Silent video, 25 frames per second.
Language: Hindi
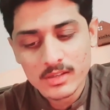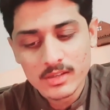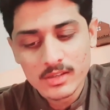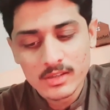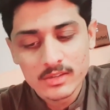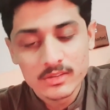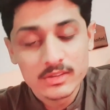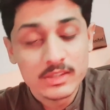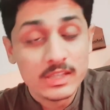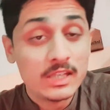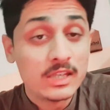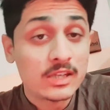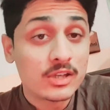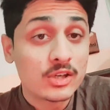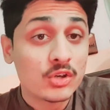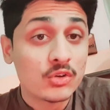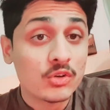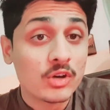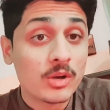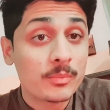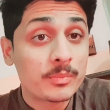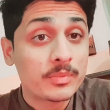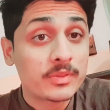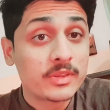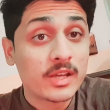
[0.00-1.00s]
दिल को
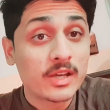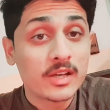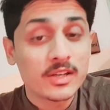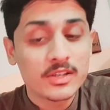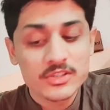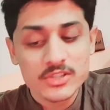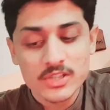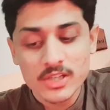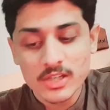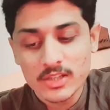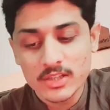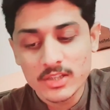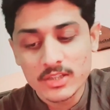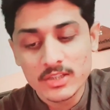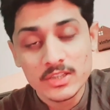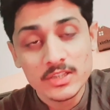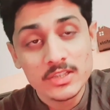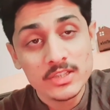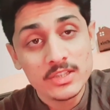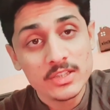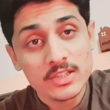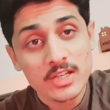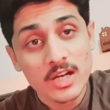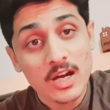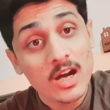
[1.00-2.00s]
अब तक
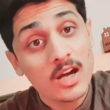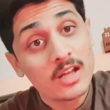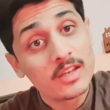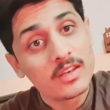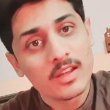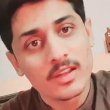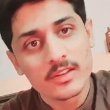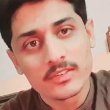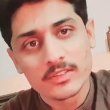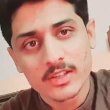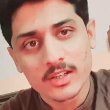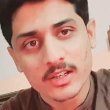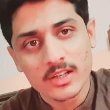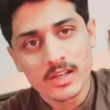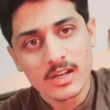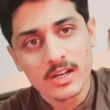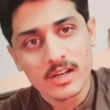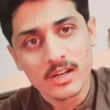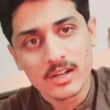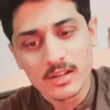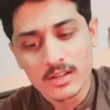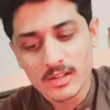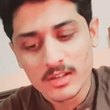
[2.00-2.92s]
यकीन आ ना सका